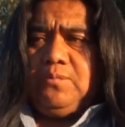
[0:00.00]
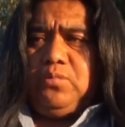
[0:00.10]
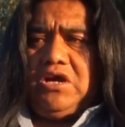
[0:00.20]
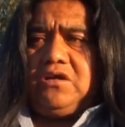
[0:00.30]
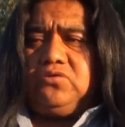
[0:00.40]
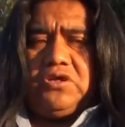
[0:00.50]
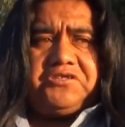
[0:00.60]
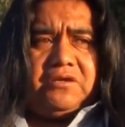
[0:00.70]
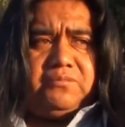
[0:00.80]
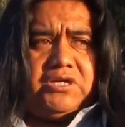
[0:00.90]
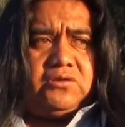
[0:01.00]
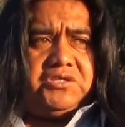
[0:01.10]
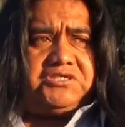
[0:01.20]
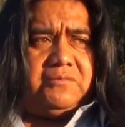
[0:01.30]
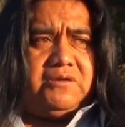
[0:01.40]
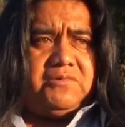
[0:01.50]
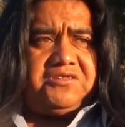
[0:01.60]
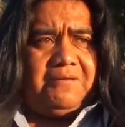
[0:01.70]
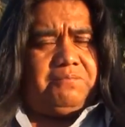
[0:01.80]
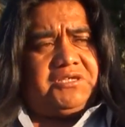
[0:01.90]
pueda actuar también con esa misma
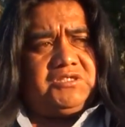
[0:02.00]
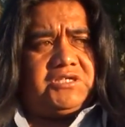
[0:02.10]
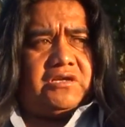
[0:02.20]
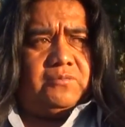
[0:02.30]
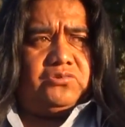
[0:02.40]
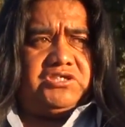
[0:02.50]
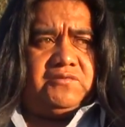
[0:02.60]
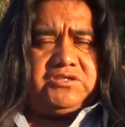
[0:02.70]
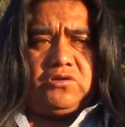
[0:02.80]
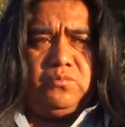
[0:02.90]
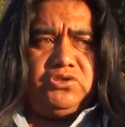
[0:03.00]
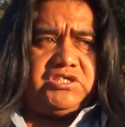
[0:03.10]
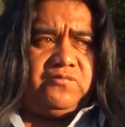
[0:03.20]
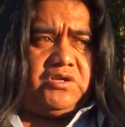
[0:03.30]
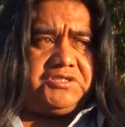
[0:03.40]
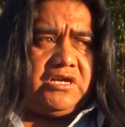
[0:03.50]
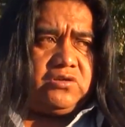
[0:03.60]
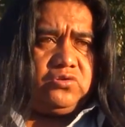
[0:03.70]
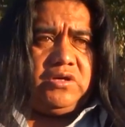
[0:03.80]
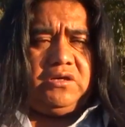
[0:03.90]
transparencia que muchas veces con mucha fuerza
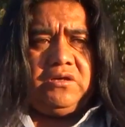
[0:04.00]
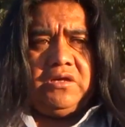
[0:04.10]
actúa